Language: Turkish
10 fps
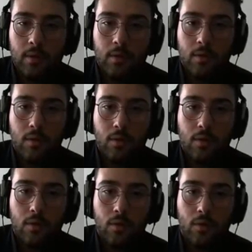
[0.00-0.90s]

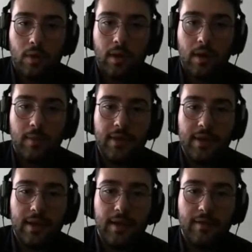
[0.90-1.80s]
Oh, abi yine
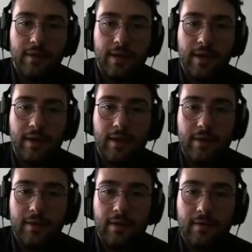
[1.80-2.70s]
alevli yerler,
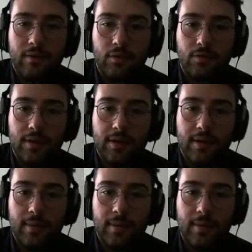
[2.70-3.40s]
yine alevli noktalar.